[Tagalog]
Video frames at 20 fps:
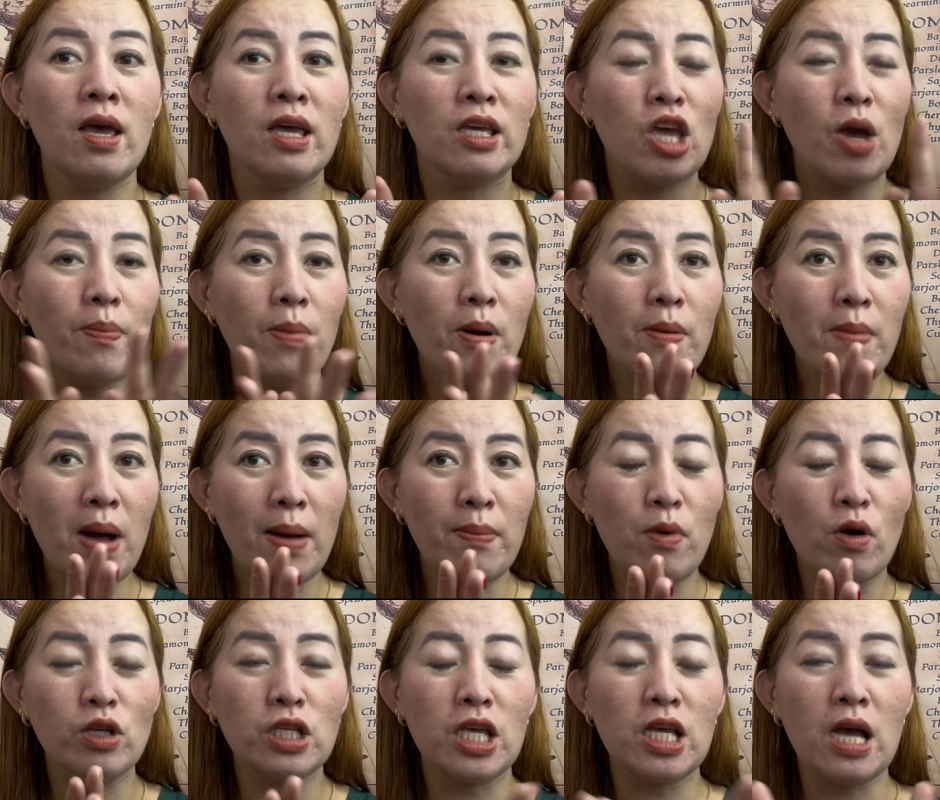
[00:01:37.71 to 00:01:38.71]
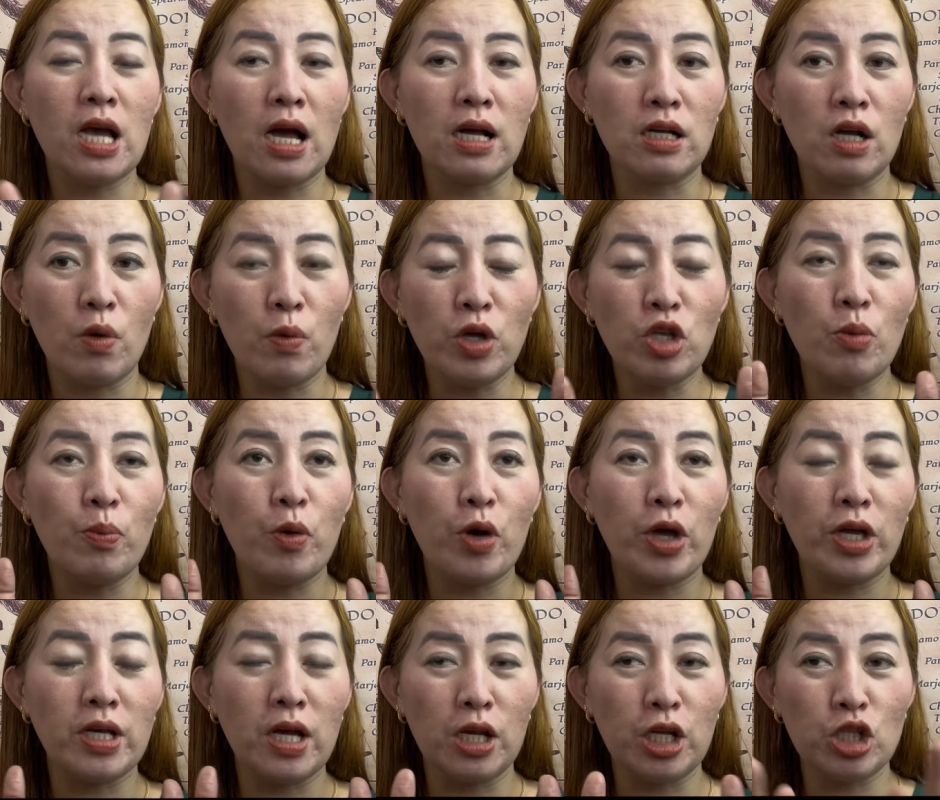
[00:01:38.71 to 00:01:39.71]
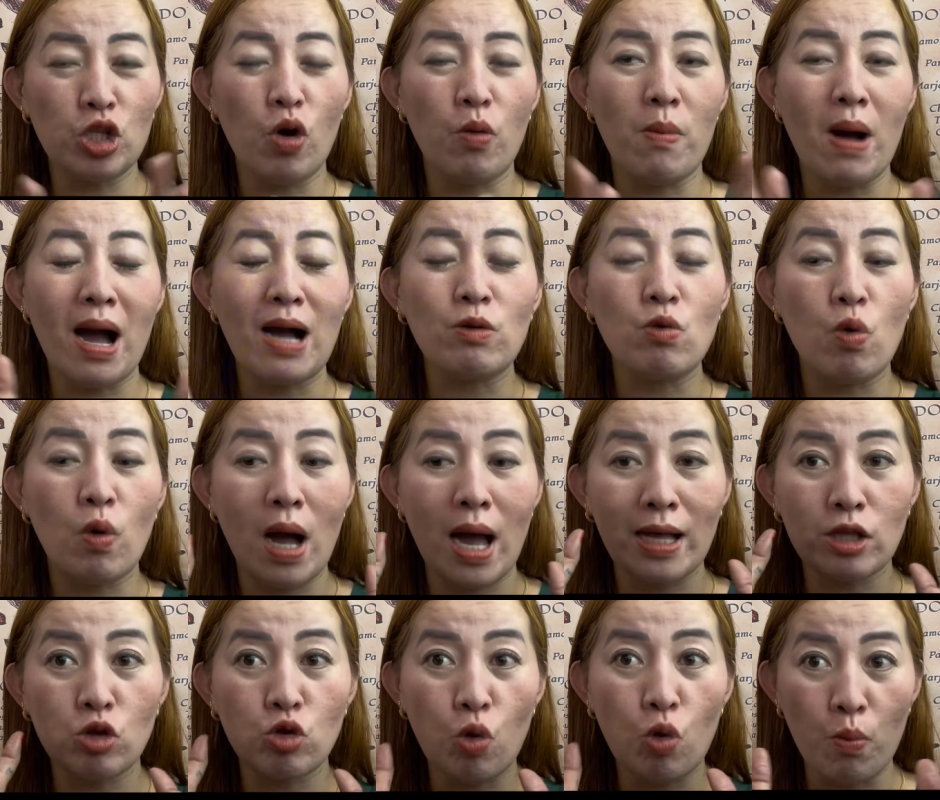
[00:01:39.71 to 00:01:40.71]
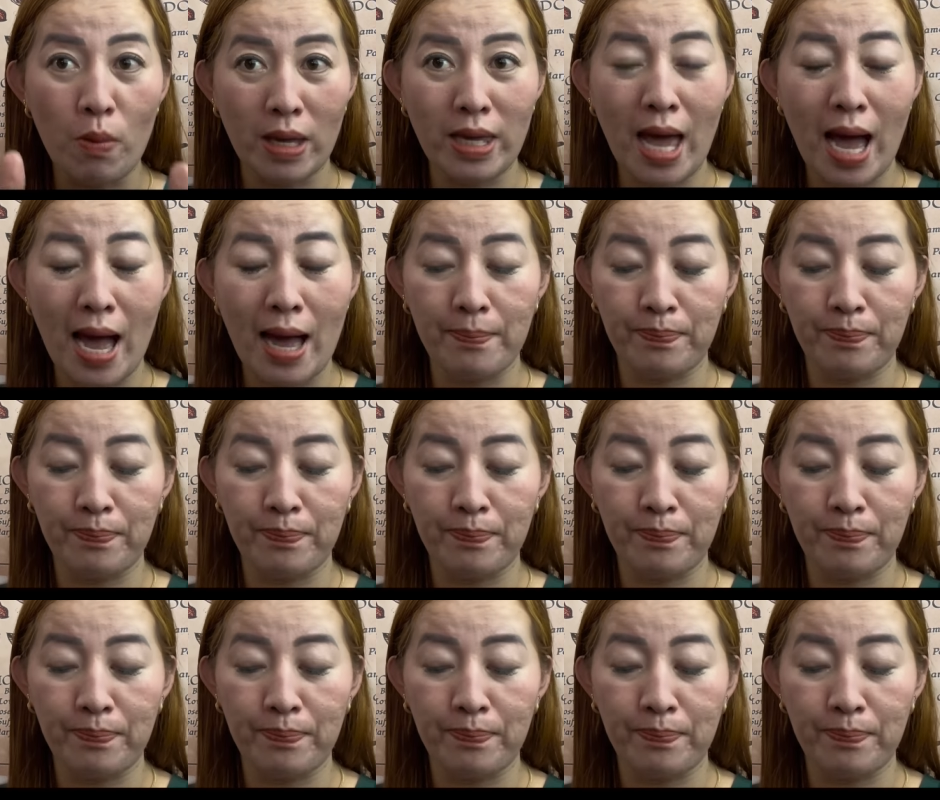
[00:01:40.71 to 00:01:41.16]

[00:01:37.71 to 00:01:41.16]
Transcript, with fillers: Ngayon pa mga bossing, ang gawin nyo po ay ganito bago ka tumaya.